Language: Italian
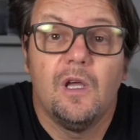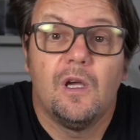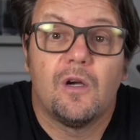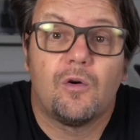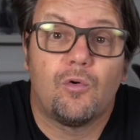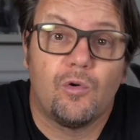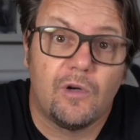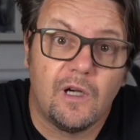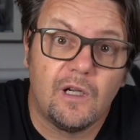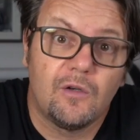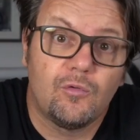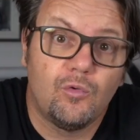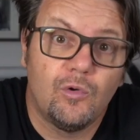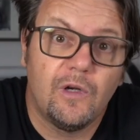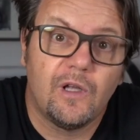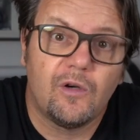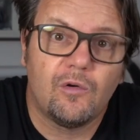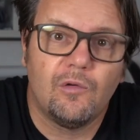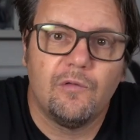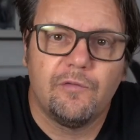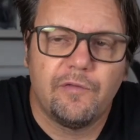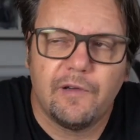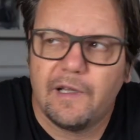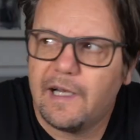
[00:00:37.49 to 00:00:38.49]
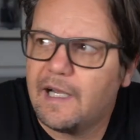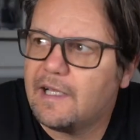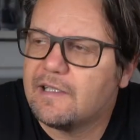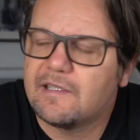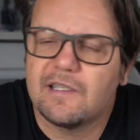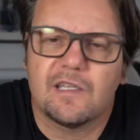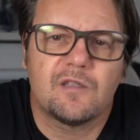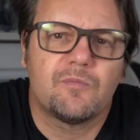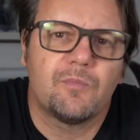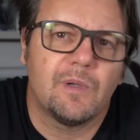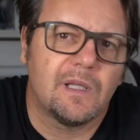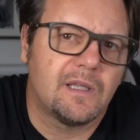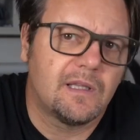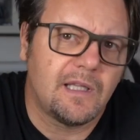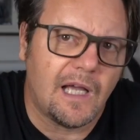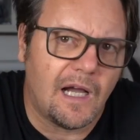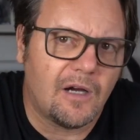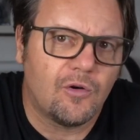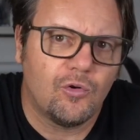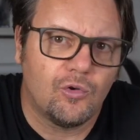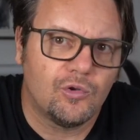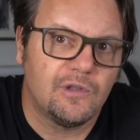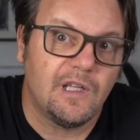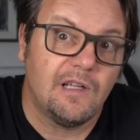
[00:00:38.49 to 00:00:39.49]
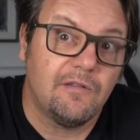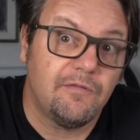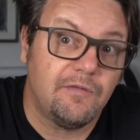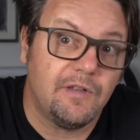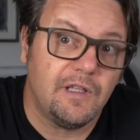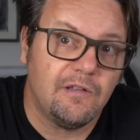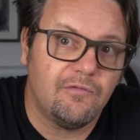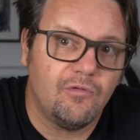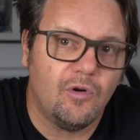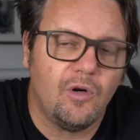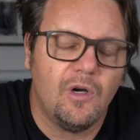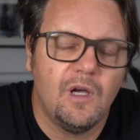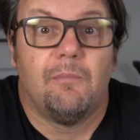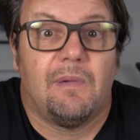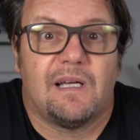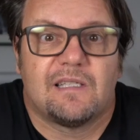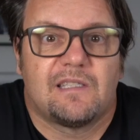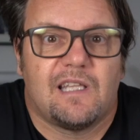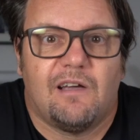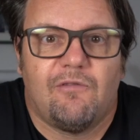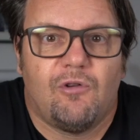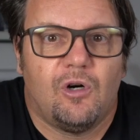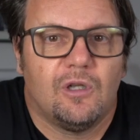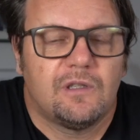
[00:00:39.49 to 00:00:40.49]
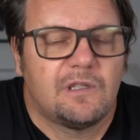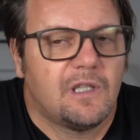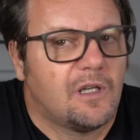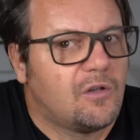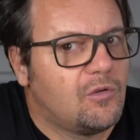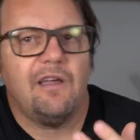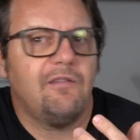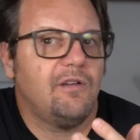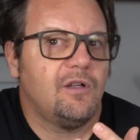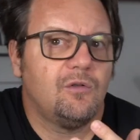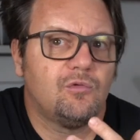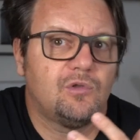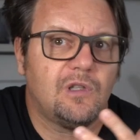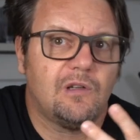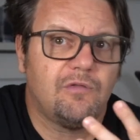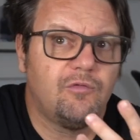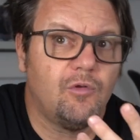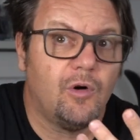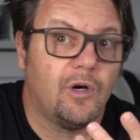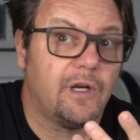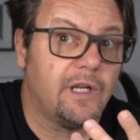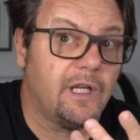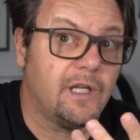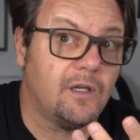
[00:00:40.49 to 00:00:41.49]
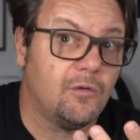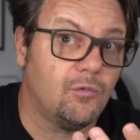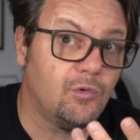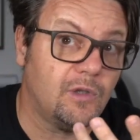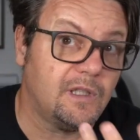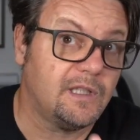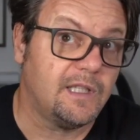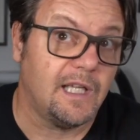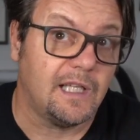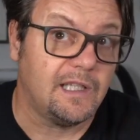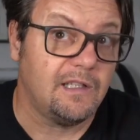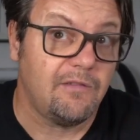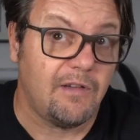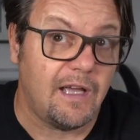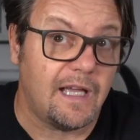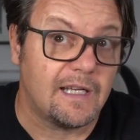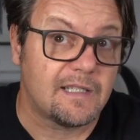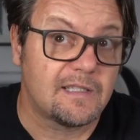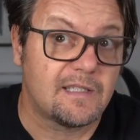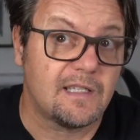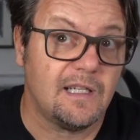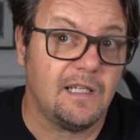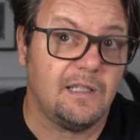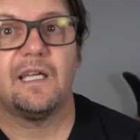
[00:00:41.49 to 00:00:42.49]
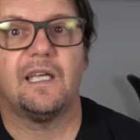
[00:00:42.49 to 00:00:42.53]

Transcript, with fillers: con alcune conferenze e spettacolo dal vivo, ma stavolta è venuta fuori un'idea diversa,